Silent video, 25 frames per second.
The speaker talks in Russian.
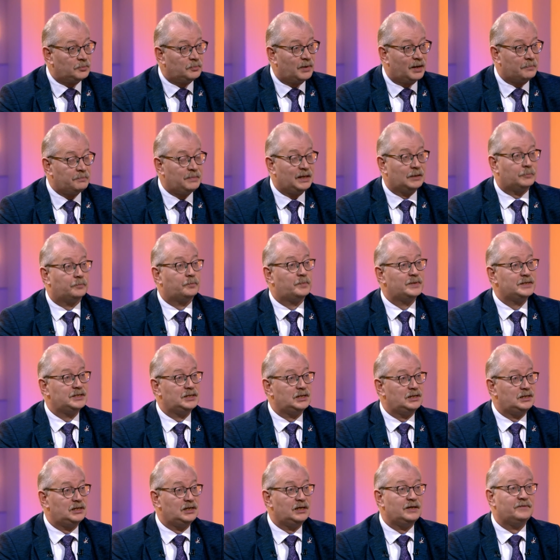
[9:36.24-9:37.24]
момент
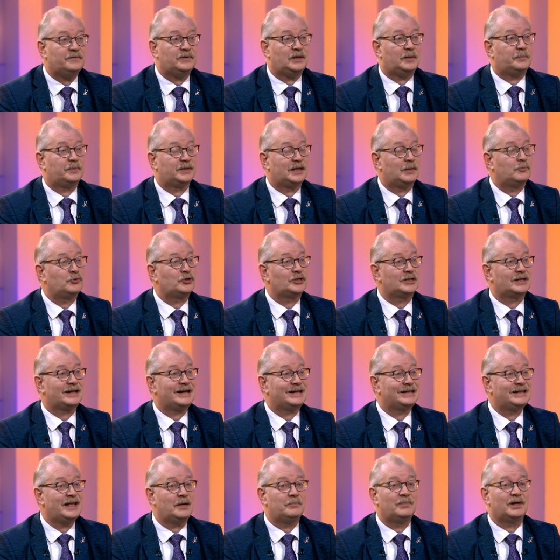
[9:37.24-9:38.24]
позитивный, потому что
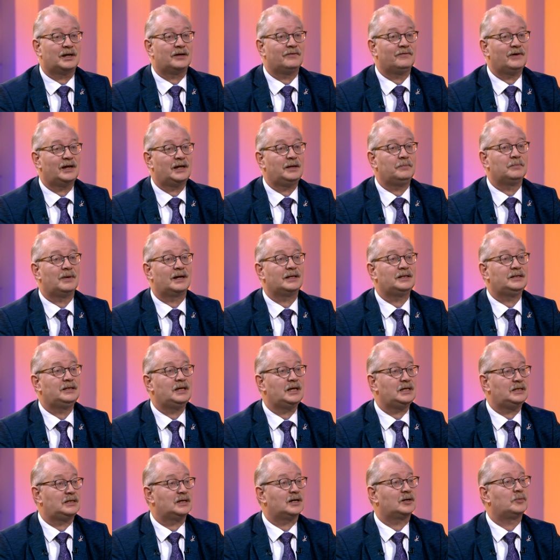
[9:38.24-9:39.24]
когда мы говорим о
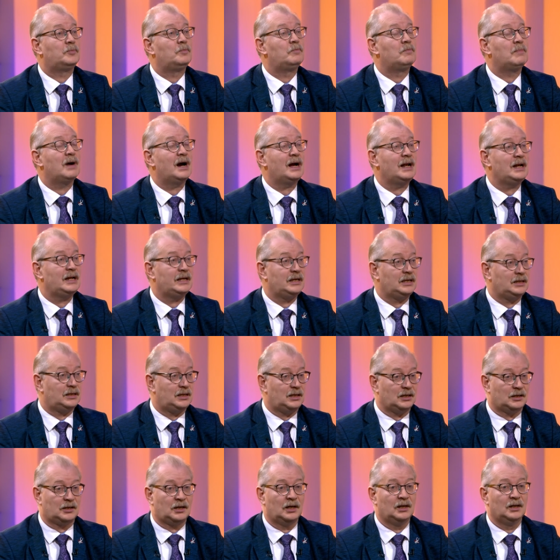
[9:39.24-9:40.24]
детях
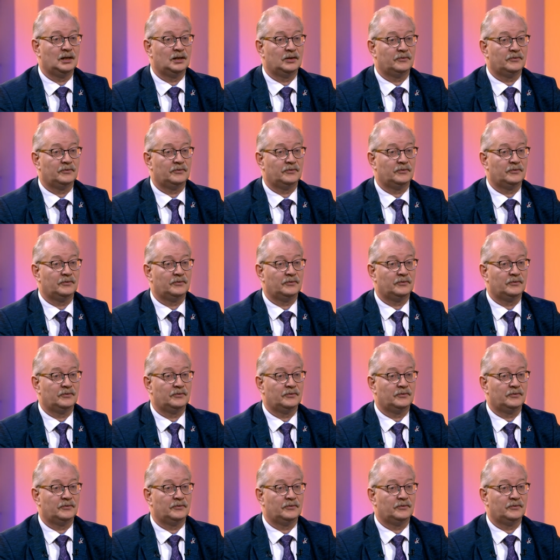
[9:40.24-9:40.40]
маленьких,